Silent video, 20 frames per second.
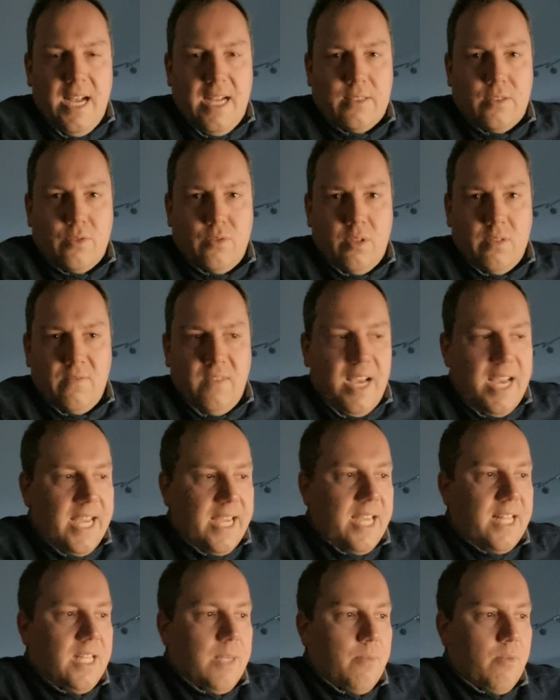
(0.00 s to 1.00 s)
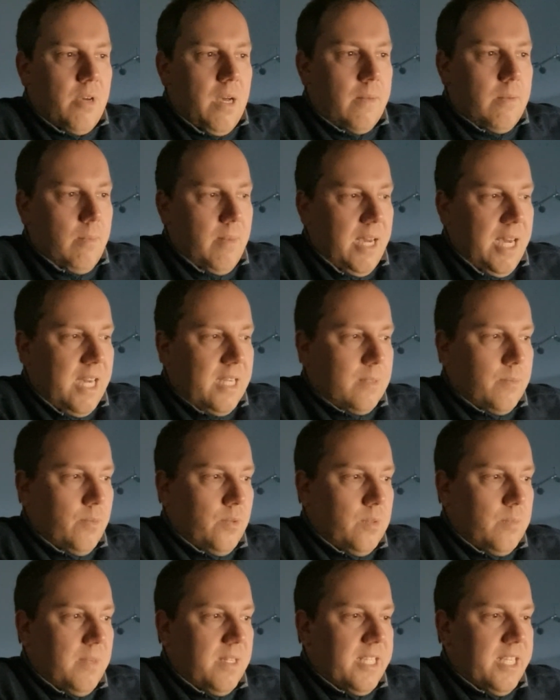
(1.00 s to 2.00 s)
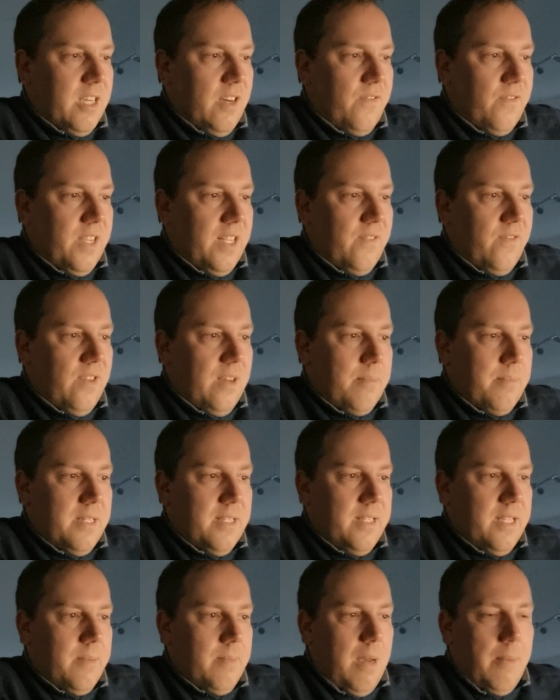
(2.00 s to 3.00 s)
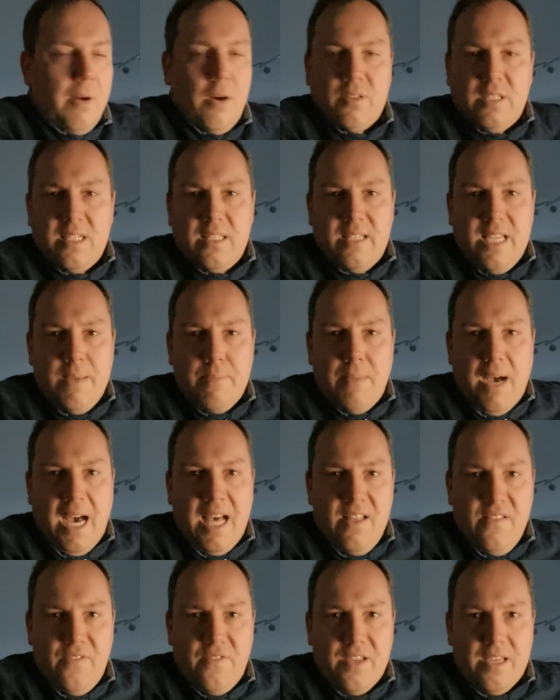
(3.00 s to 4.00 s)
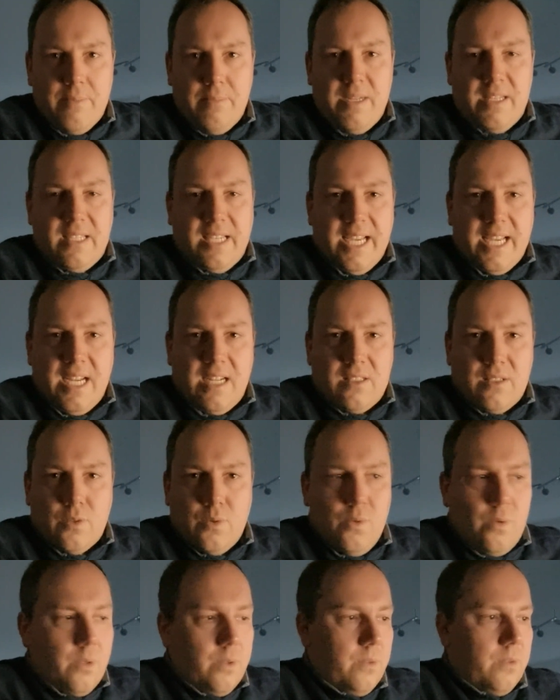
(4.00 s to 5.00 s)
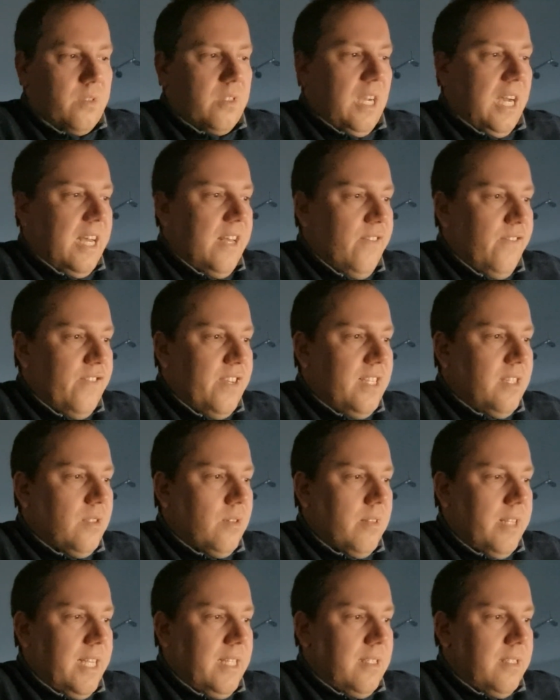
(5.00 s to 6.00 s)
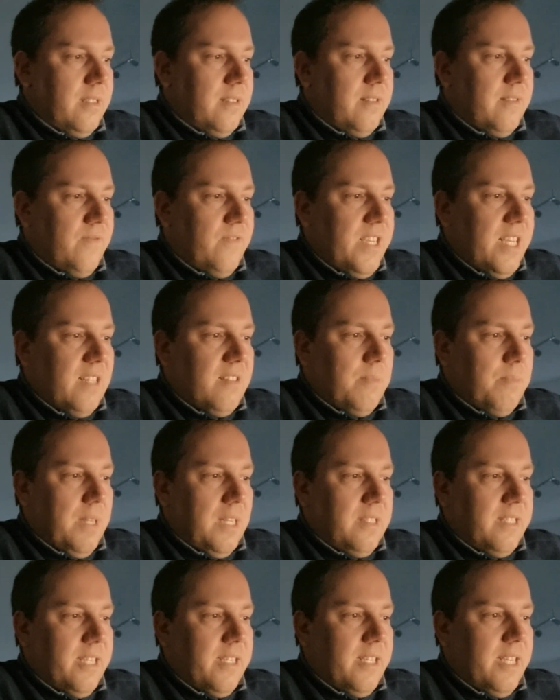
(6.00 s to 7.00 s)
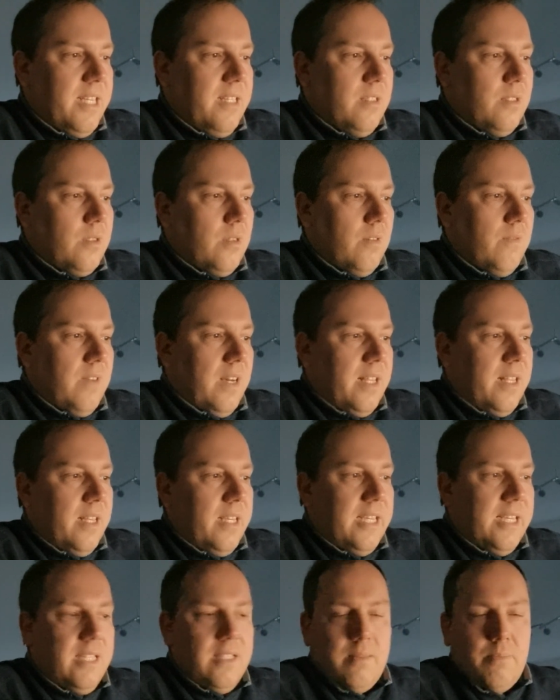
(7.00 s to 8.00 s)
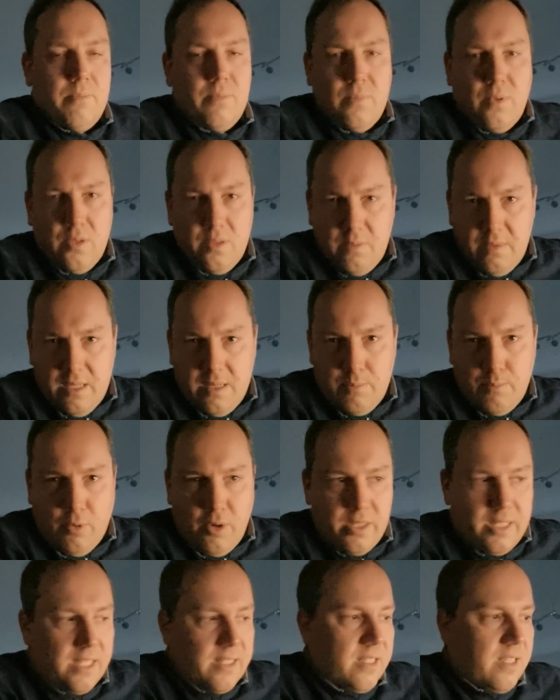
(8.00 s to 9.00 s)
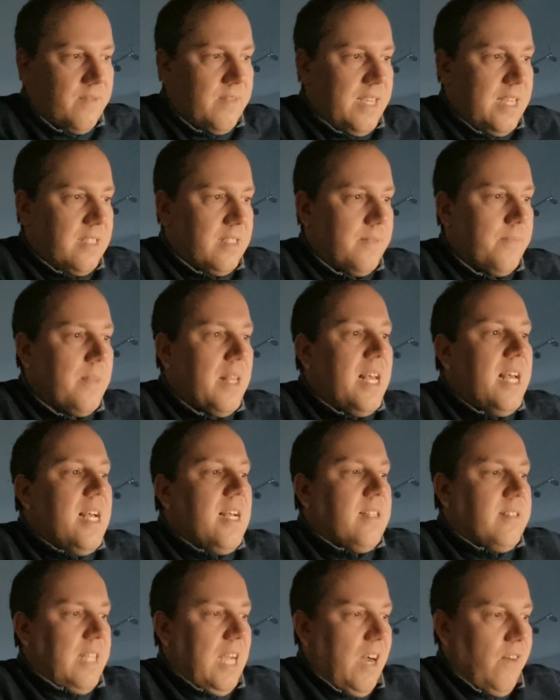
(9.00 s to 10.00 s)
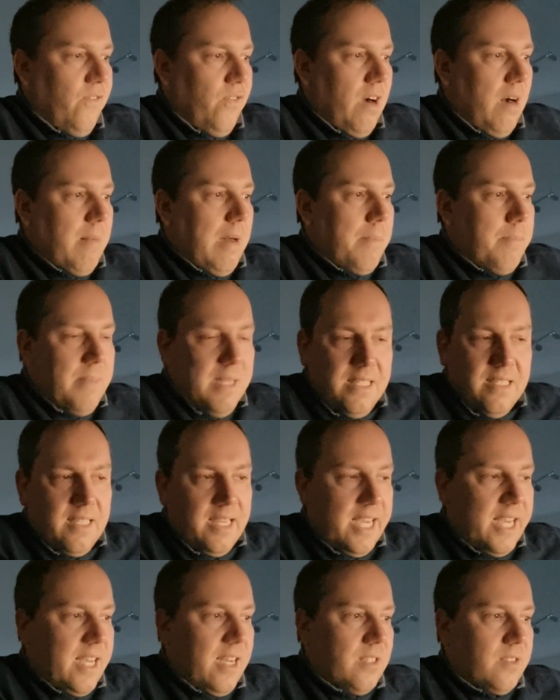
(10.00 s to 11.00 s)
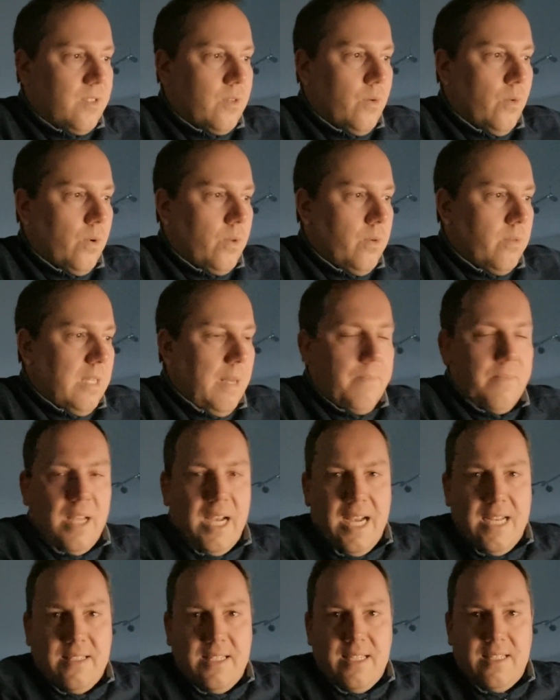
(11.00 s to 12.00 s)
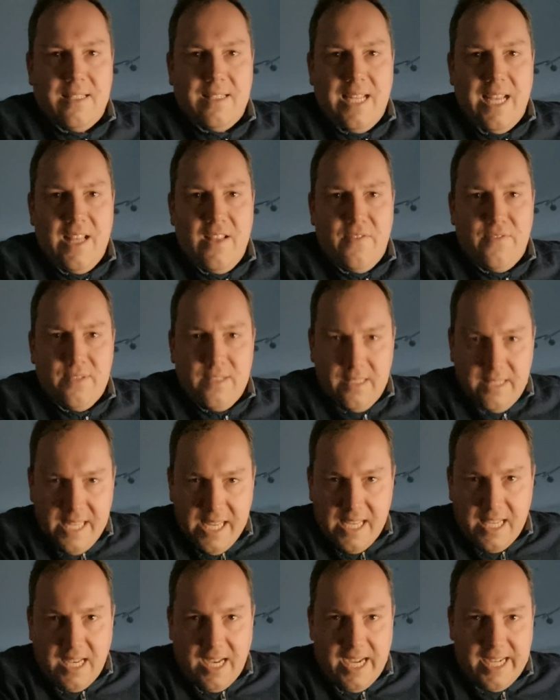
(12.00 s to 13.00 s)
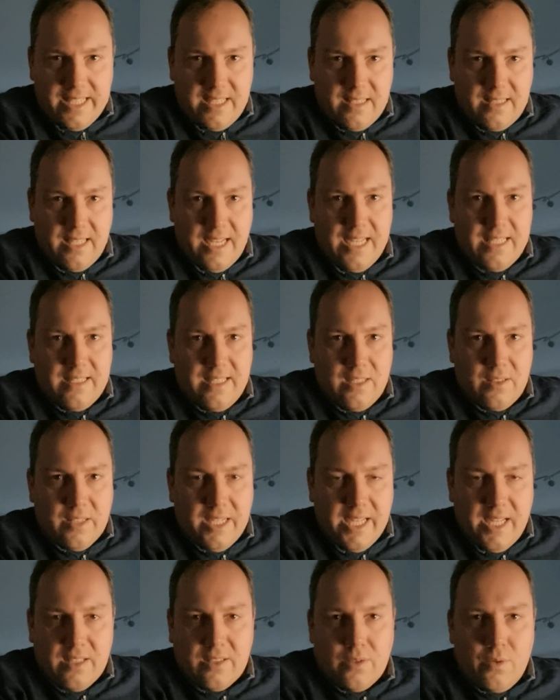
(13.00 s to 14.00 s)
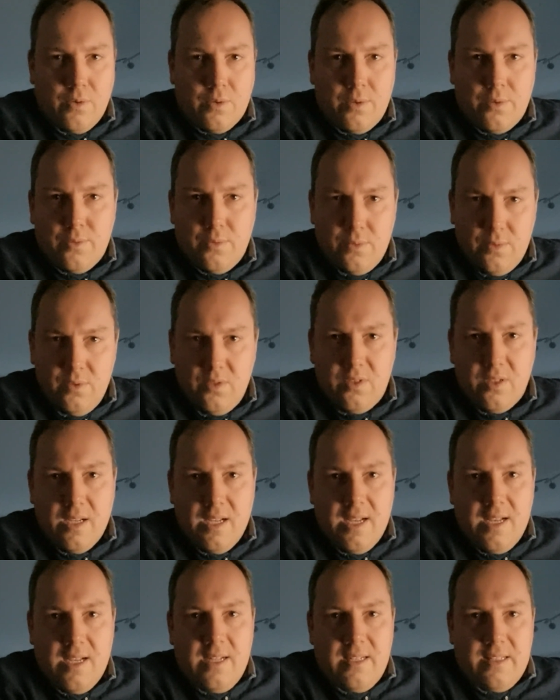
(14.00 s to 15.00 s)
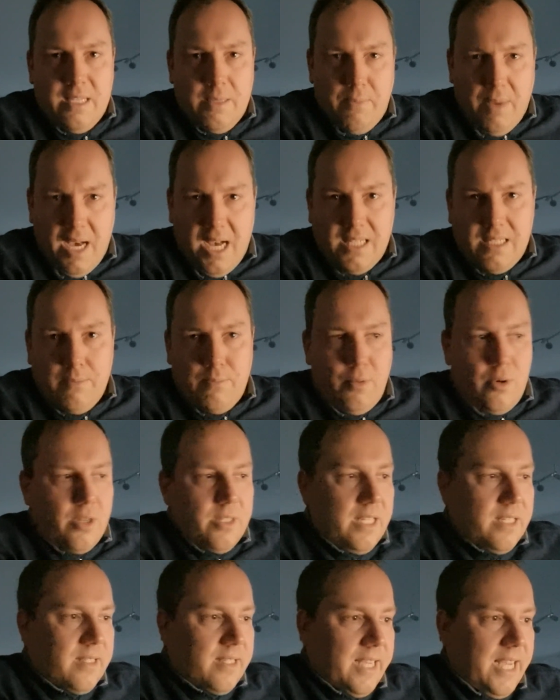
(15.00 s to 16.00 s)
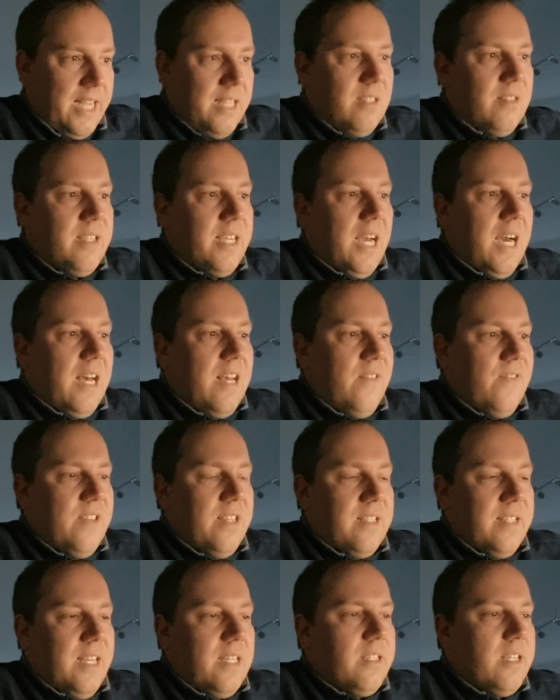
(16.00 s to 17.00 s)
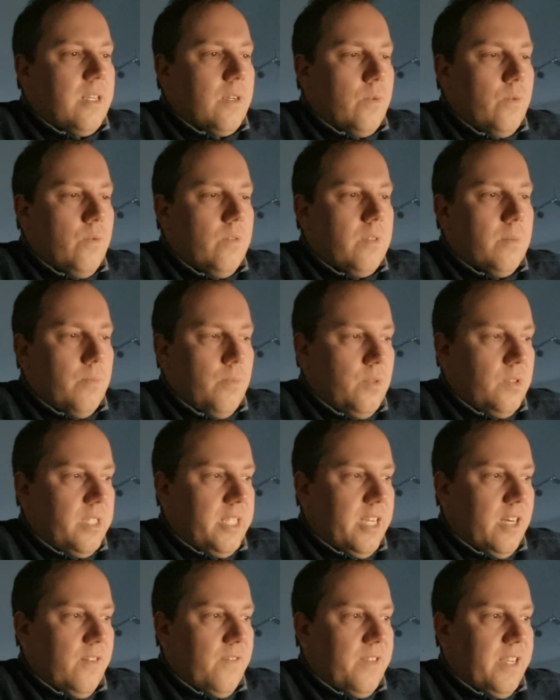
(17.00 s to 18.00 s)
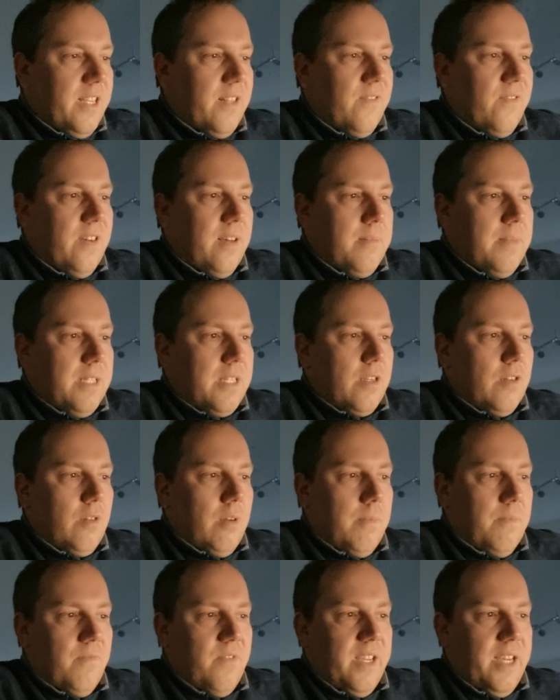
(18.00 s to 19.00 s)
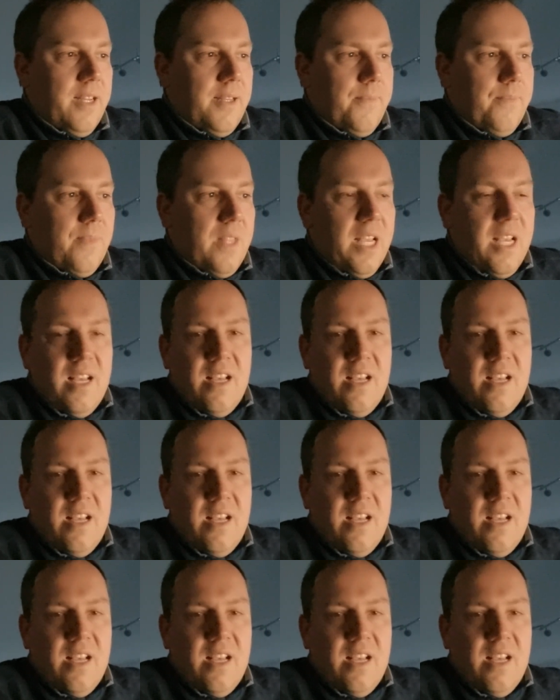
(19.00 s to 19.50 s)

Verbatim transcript: Also Don Viking, die Programm Nummer 8, muss man hier auf jeden Fall mitnehmen. Aber auch die 7, Alfie mit Rikard Skoglund. Alfie zuletzt viertplatziert in, äh, in, äh, in Bollnäs gewesen, davor aber mit Rikard Rickard Skoglund am 30.11. siegreich. Das heißt also, Rickard Skoglund und die Bahn in Bollnes kennt hier Alfie sehr, sehr gut, muss hier auf jeden Fall mitgenommen werden.